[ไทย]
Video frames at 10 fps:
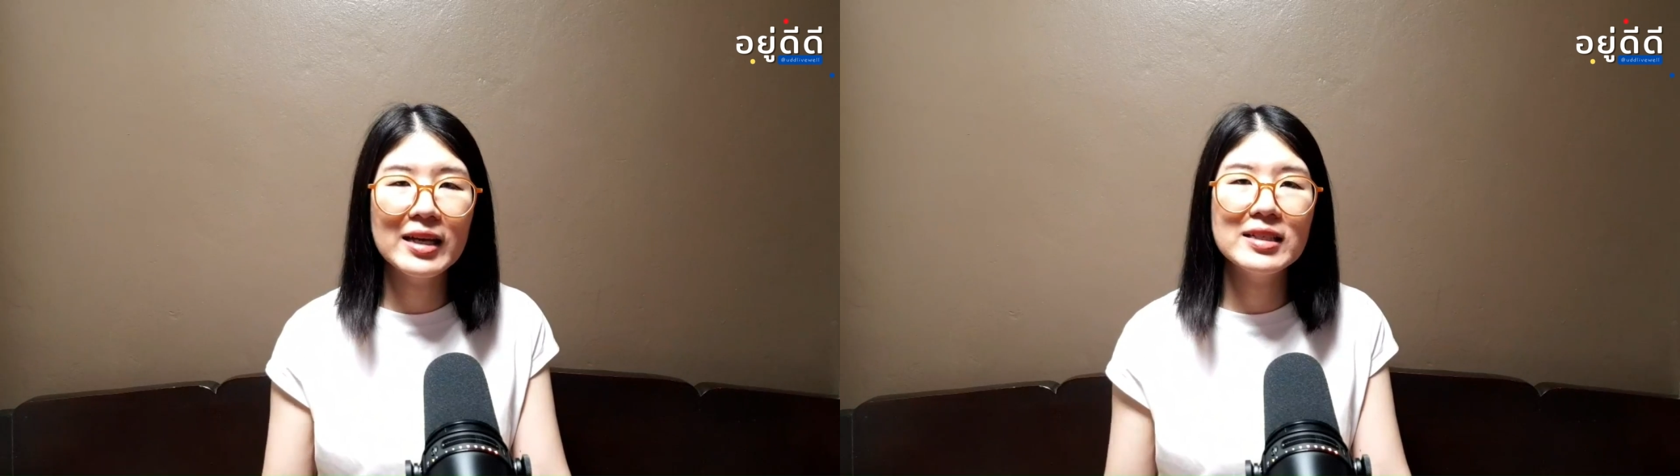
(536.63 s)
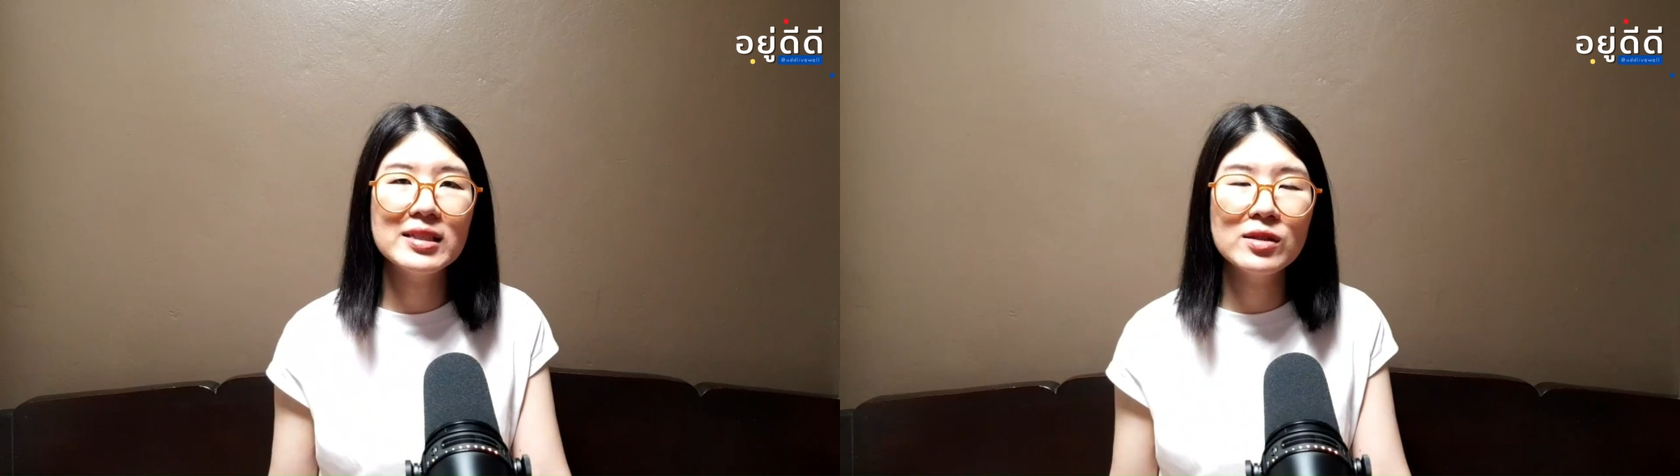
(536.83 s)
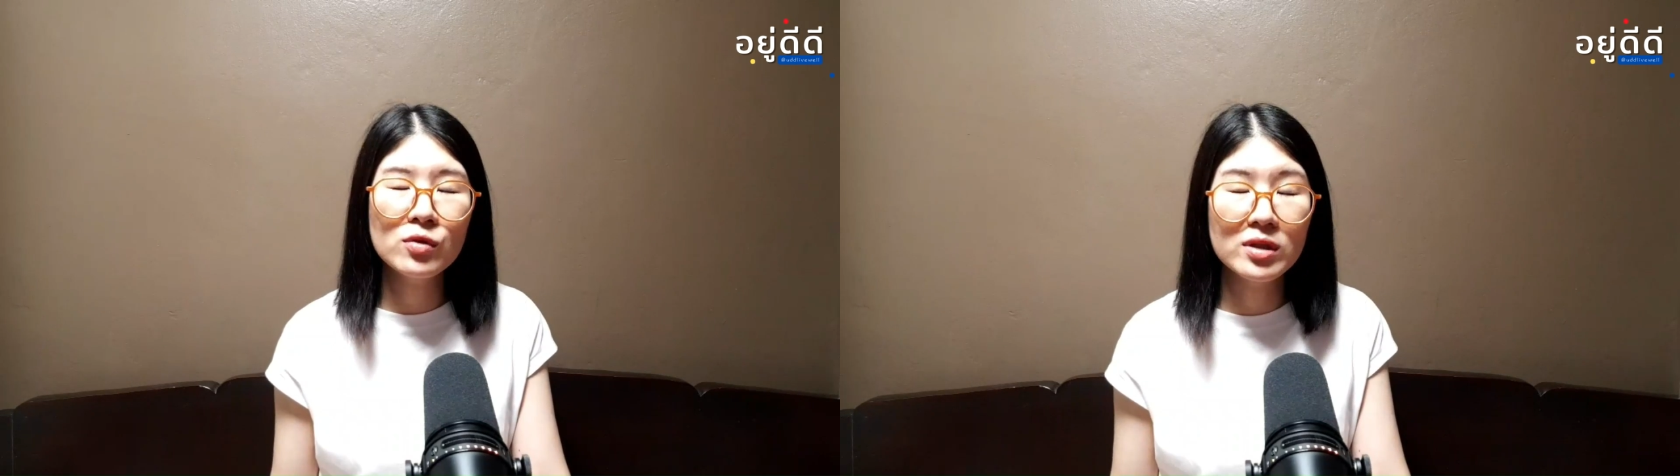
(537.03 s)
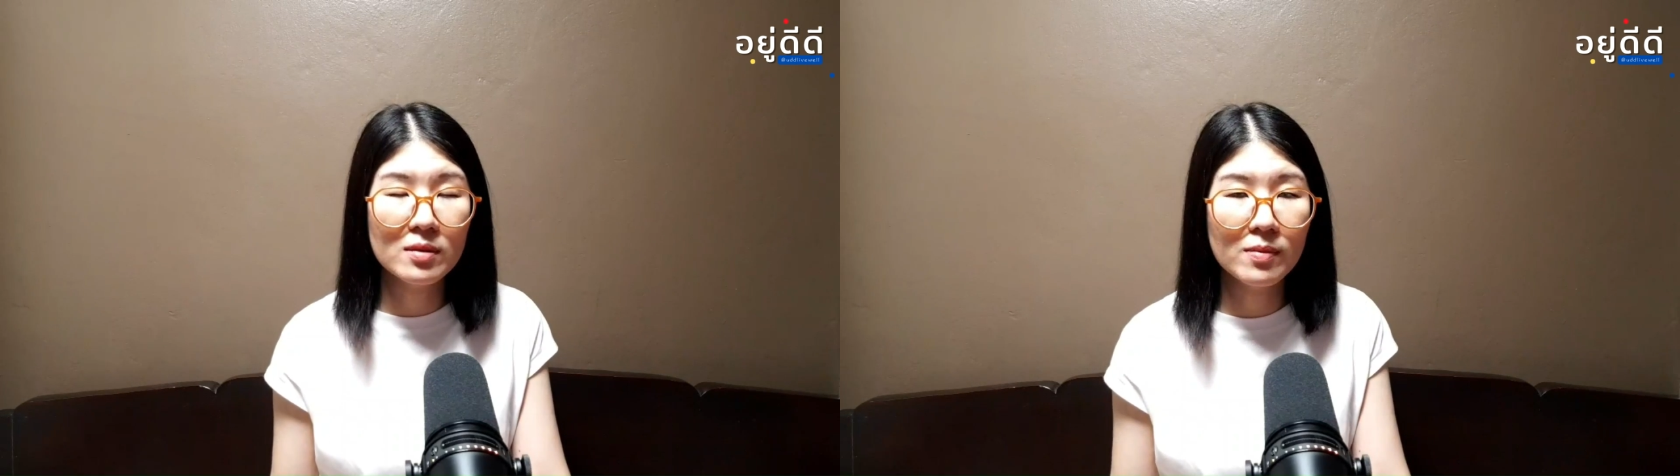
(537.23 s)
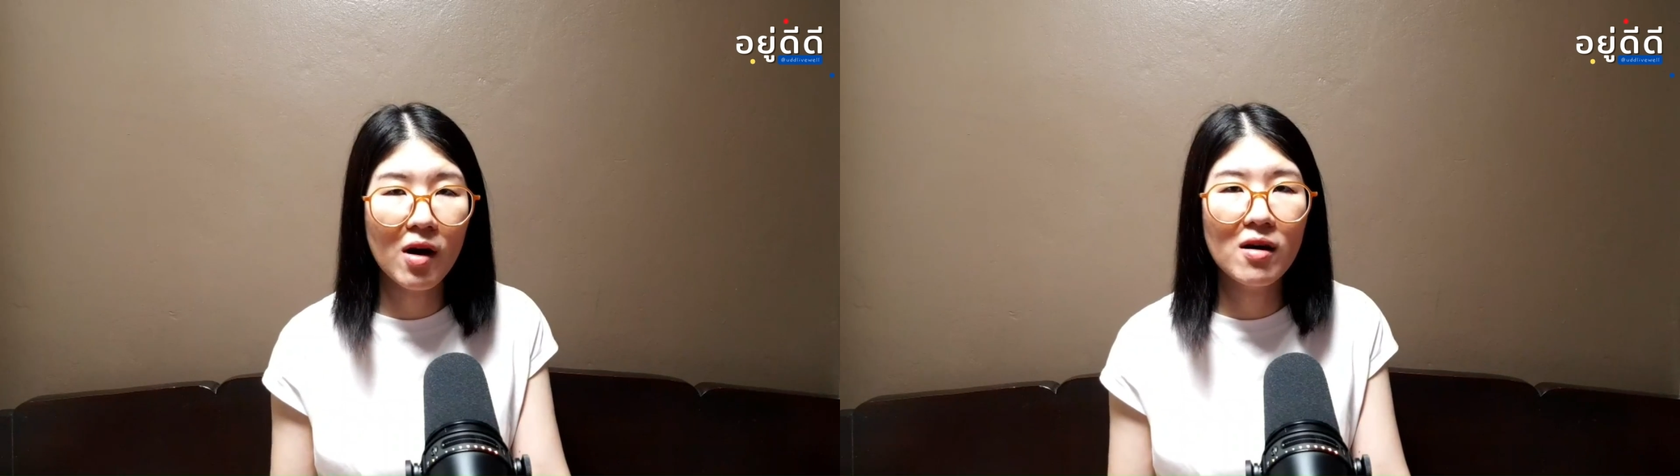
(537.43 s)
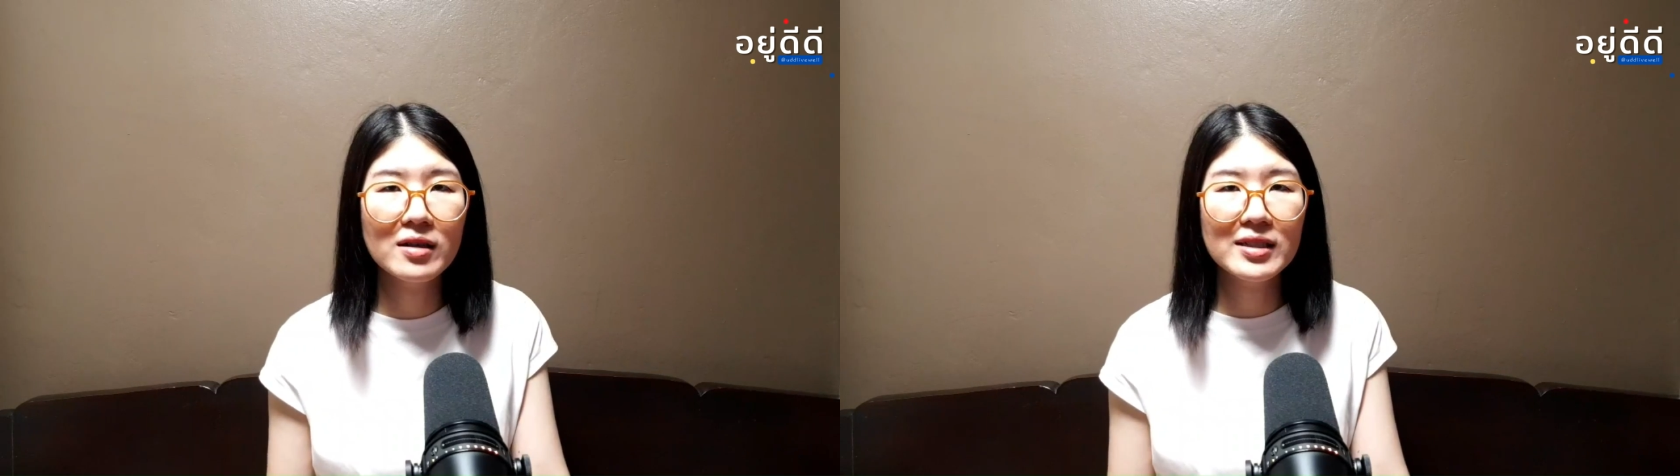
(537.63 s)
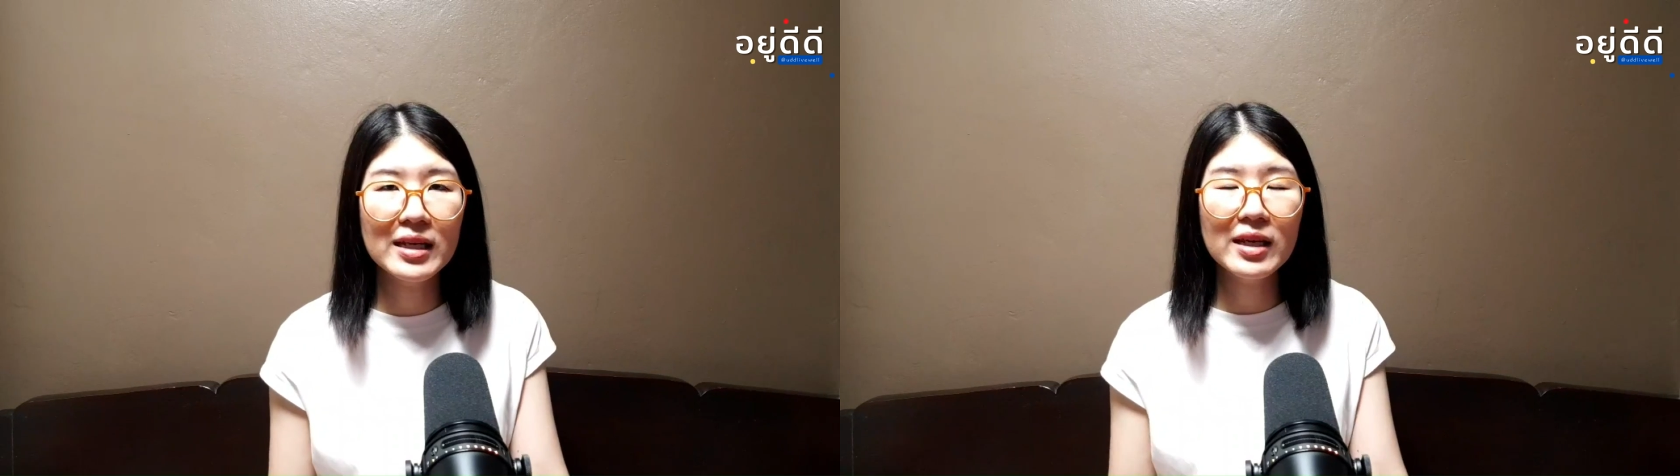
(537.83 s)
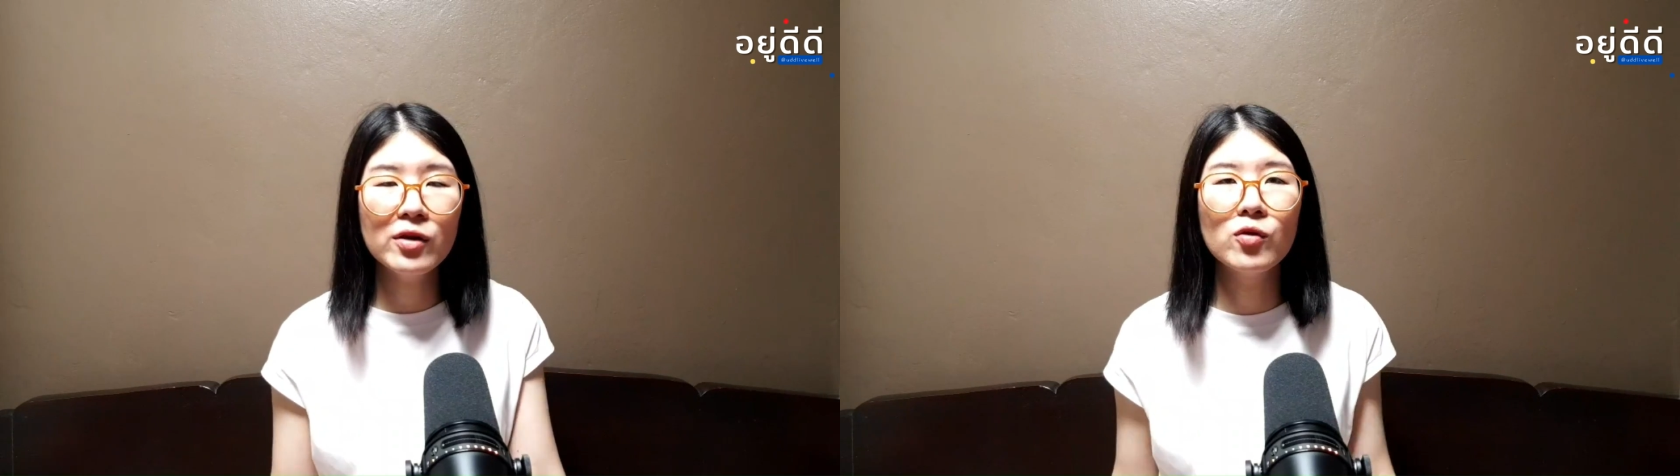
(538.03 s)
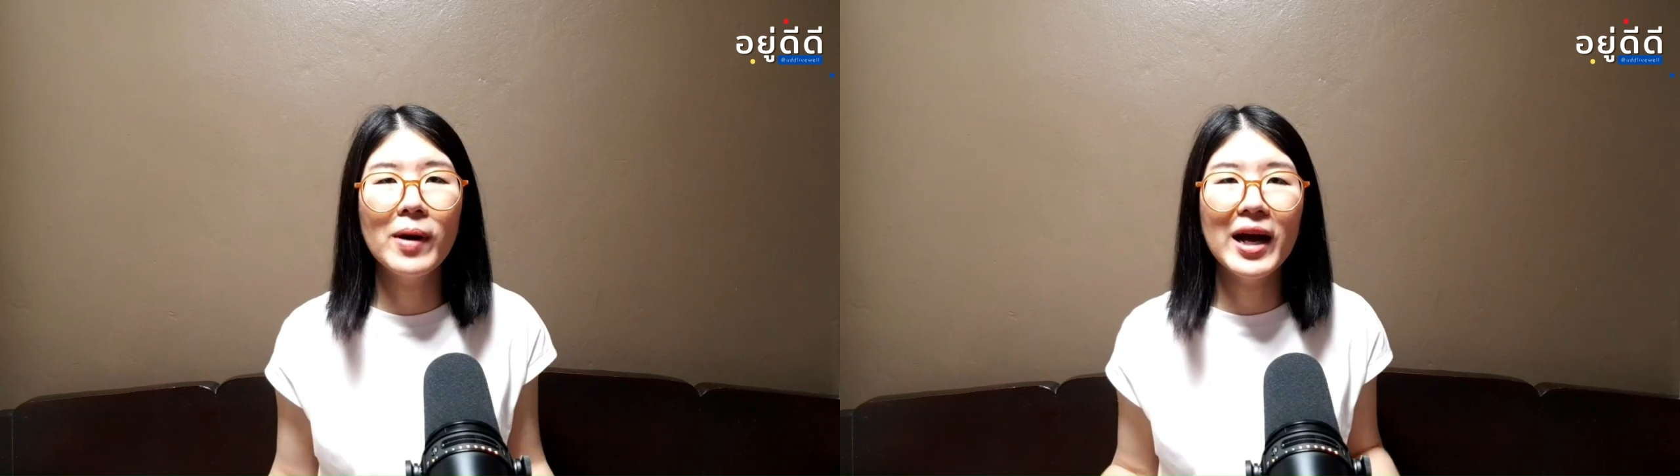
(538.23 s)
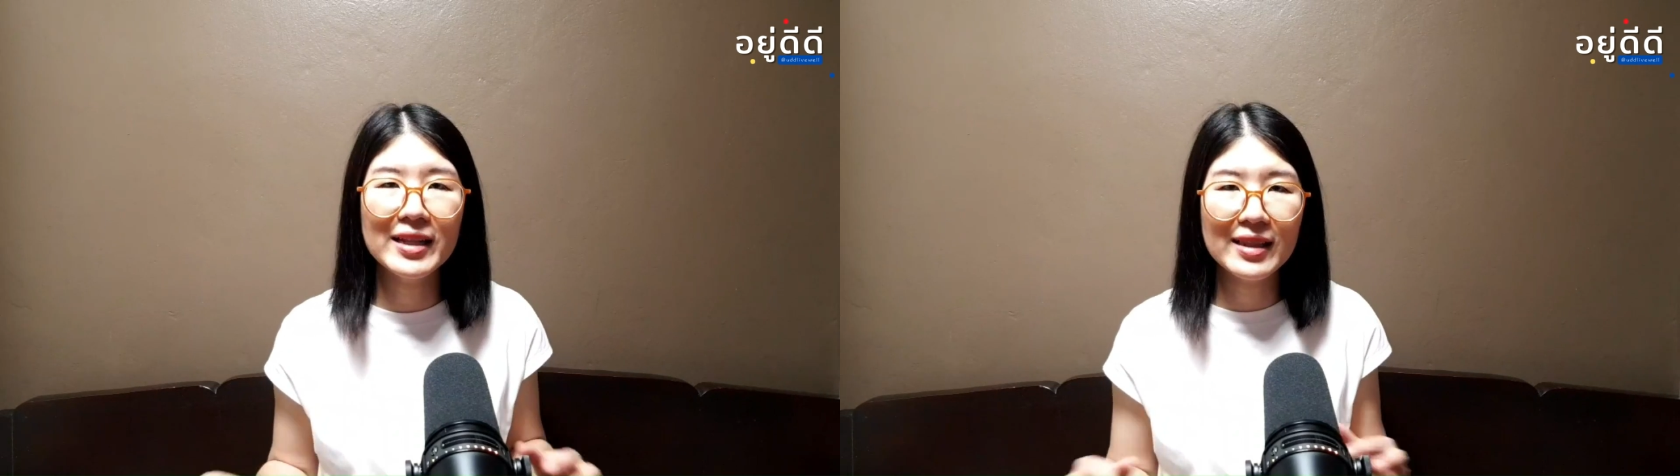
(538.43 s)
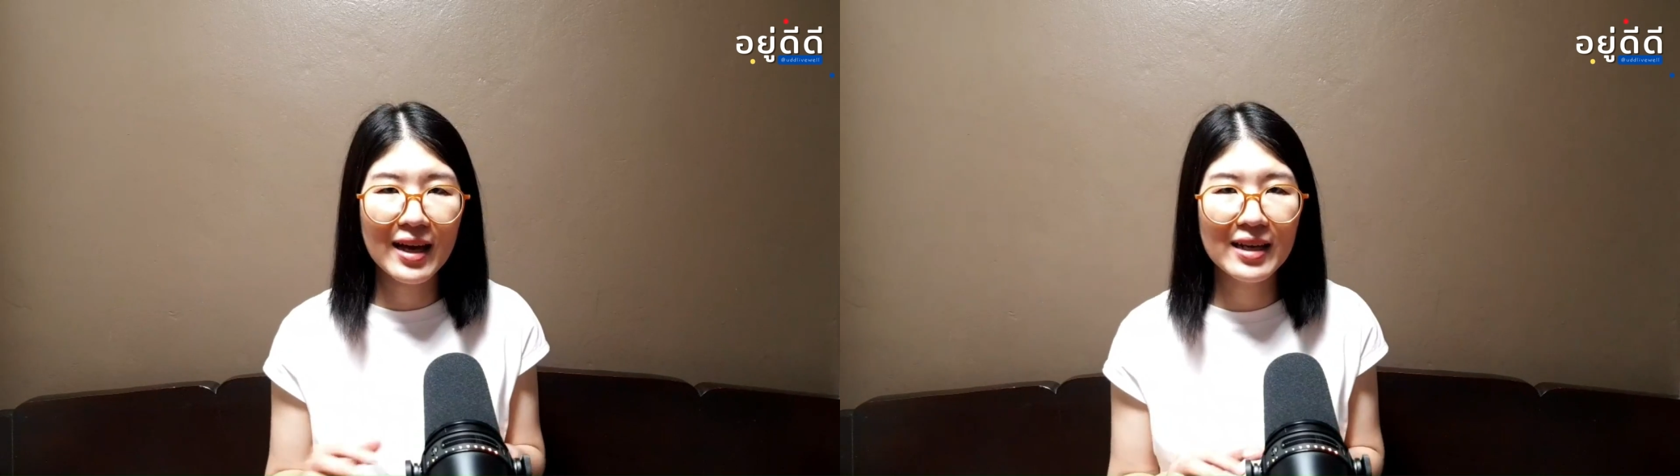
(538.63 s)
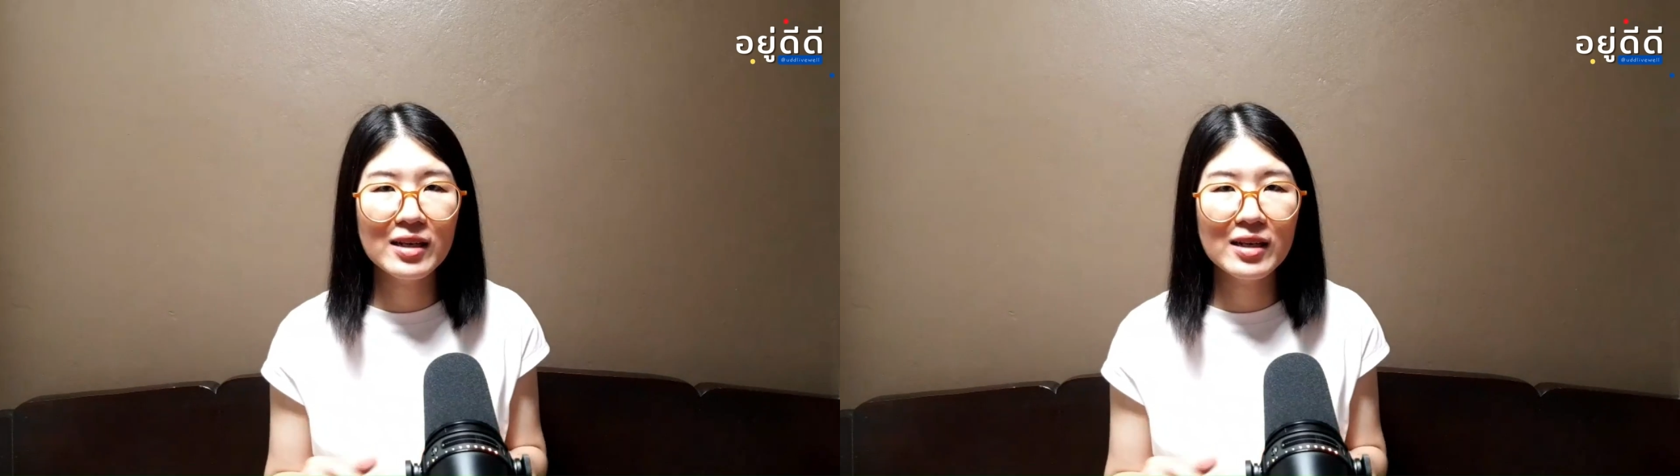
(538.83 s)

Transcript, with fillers: ชิ้นส่วนสมองที่อยู่ภายใต้